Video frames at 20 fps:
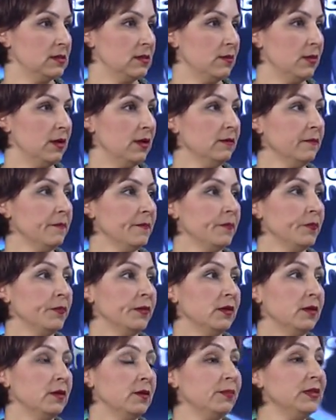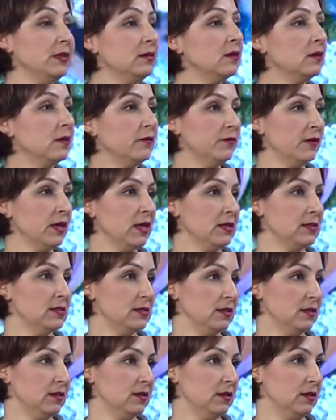zaman bir tarafı
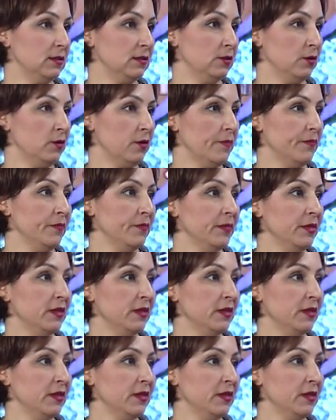eksik kalıyor.